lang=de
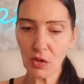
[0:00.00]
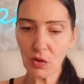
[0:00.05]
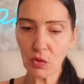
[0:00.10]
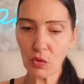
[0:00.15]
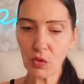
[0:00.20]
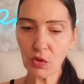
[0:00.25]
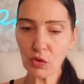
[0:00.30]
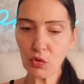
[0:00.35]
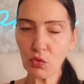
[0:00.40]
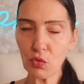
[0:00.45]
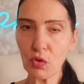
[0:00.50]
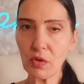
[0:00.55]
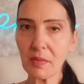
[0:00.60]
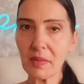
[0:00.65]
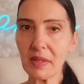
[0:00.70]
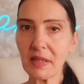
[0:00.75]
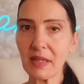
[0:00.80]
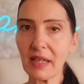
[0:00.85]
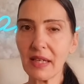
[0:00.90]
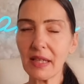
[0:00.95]
Und nur
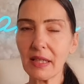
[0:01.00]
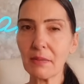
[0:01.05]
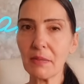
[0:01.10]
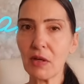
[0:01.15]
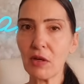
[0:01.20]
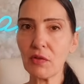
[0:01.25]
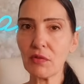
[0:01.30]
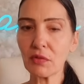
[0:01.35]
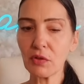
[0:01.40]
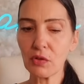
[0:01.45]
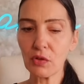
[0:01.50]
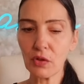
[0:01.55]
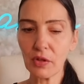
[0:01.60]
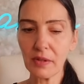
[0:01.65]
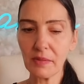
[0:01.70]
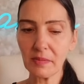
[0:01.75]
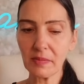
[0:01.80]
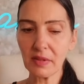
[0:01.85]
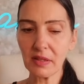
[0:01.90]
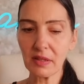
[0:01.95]
mit einem
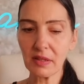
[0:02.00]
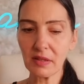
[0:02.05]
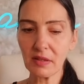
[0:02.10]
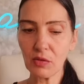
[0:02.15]
aufgeräumten